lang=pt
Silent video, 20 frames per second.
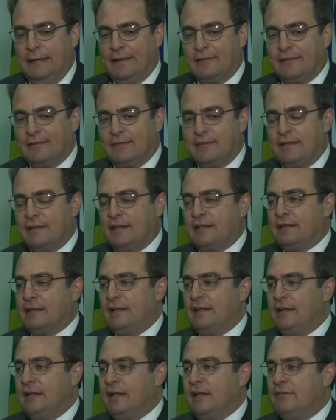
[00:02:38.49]
Essa
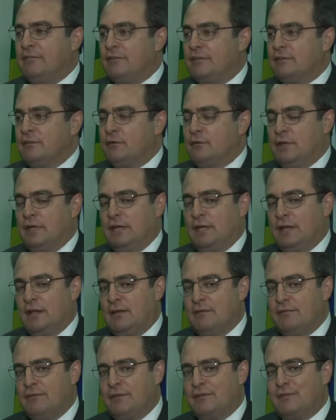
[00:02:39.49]
secretaria ela visa o quê?
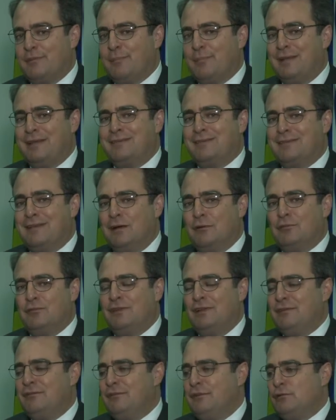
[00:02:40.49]
Ela visa prestar um
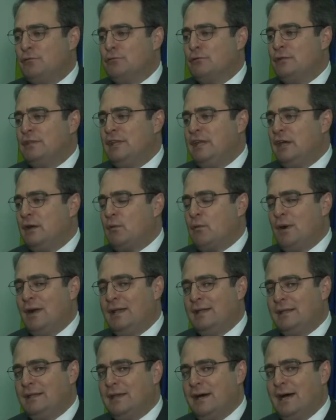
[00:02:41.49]
serviço de
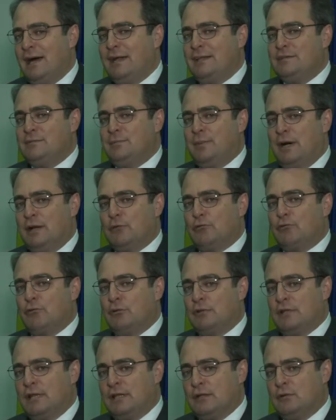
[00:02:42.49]
qualidade para os
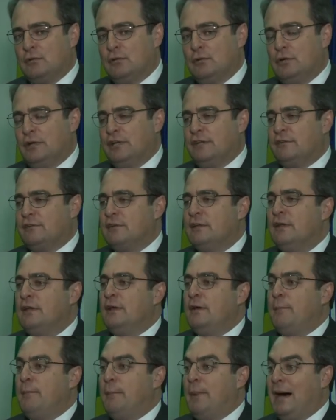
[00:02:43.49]
contadores,
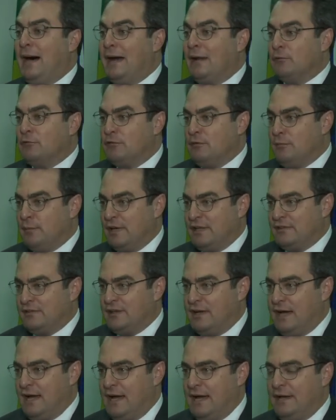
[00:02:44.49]
para os
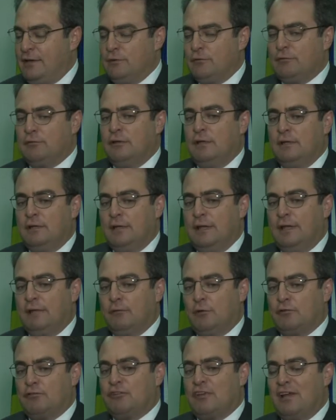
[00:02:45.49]
empresários. Né?
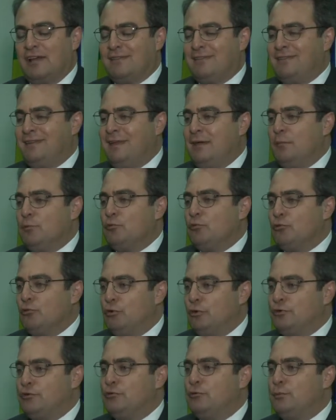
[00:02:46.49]
Nós já temos
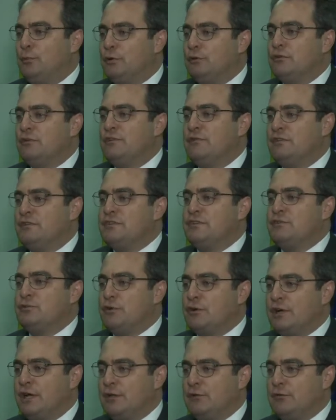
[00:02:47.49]
hoje, do ponto de vista de
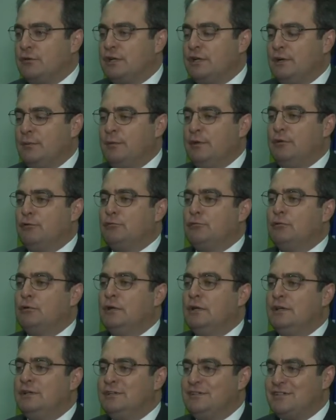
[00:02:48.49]
organograma, isso
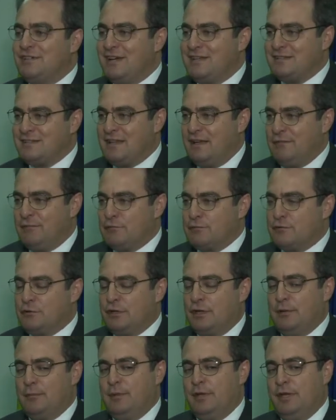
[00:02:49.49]
já está em
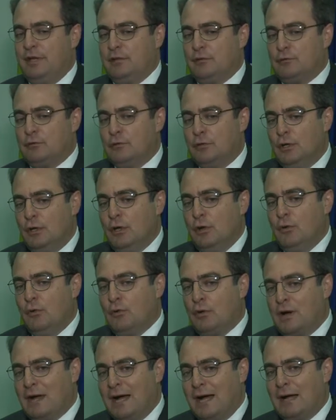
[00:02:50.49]
funcionamento.
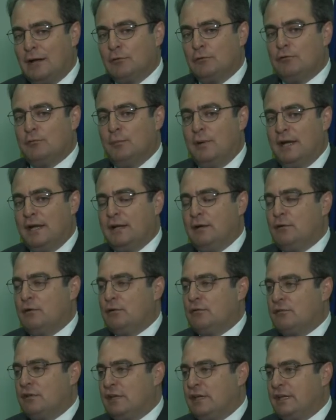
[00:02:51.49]
O Carlos Barão,
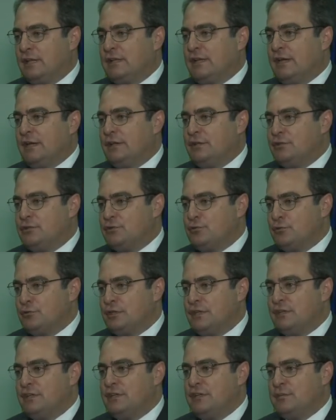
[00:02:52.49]
que é o secretário adjunto
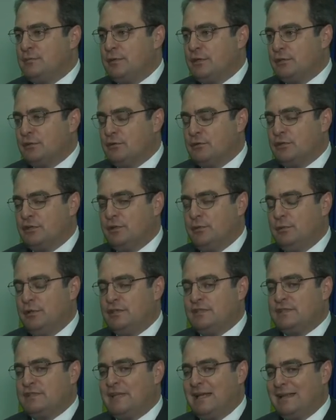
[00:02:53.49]
de atendimento ao
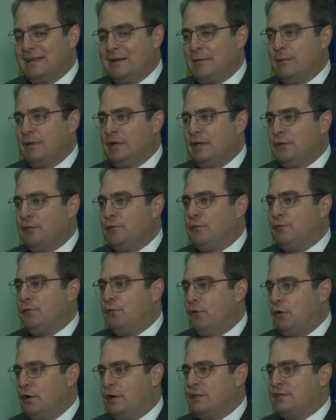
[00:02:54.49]
contribuinte, está trabalhando
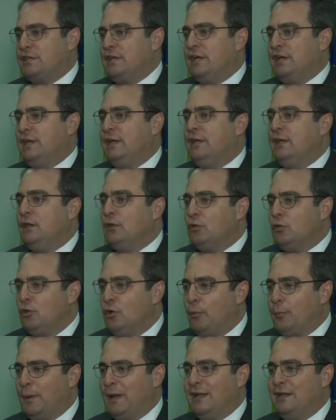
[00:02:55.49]
forte aí
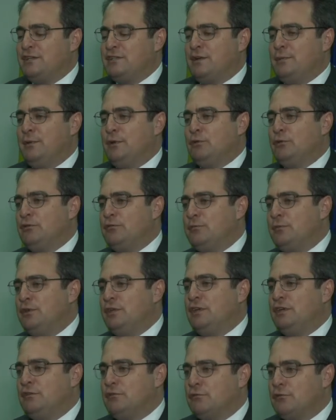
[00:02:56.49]
no planejamento
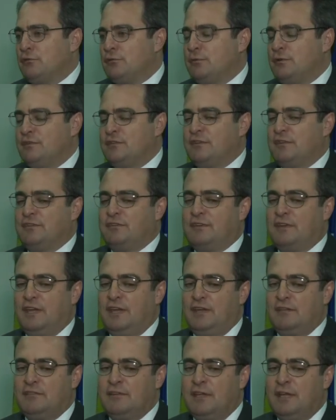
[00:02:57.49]

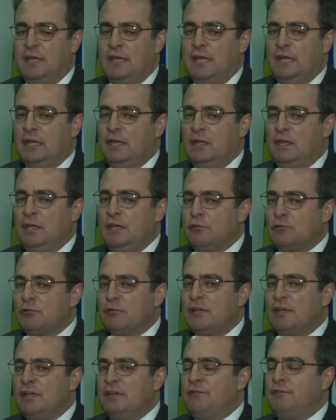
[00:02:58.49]
2015-2016. E isso
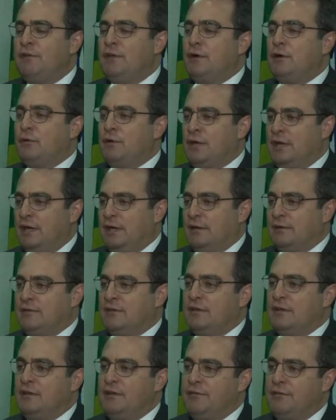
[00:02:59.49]
significa o quê?
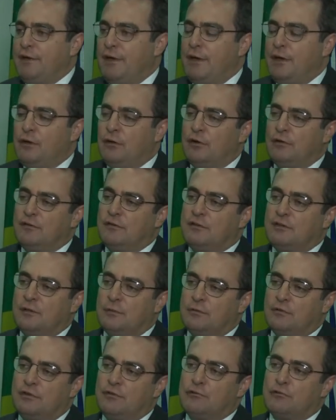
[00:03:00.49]
Significa que nós estamos